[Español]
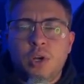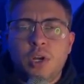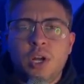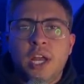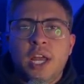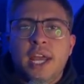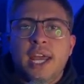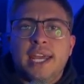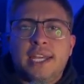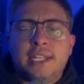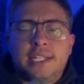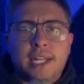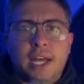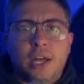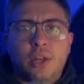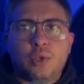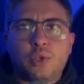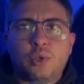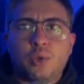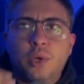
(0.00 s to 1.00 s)

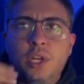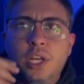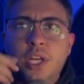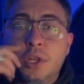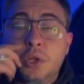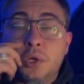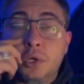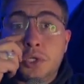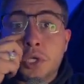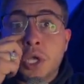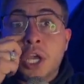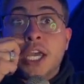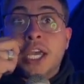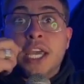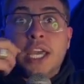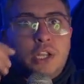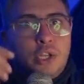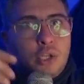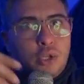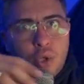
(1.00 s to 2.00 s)
Estados Unidos y
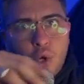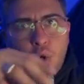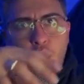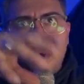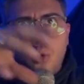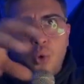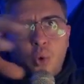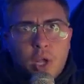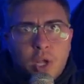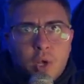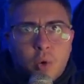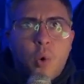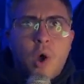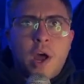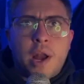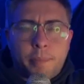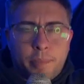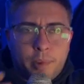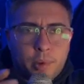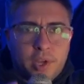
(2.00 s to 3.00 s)
todo el
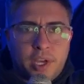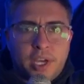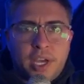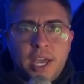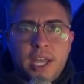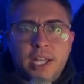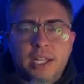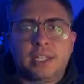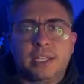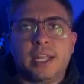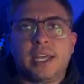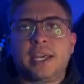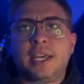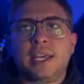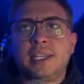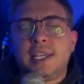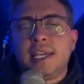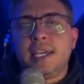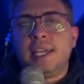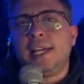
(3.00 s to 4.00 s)
cuerpo de gente que
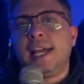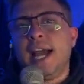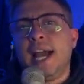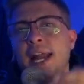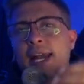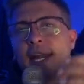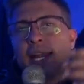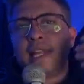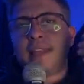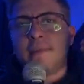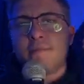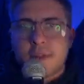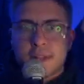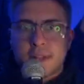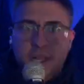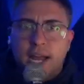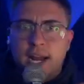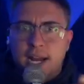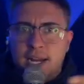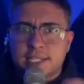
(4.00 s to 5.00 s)
se encarga de
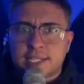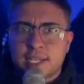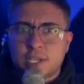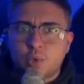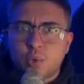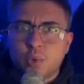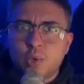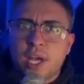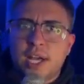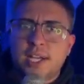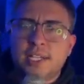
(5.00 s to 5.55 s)
mandar las ayudas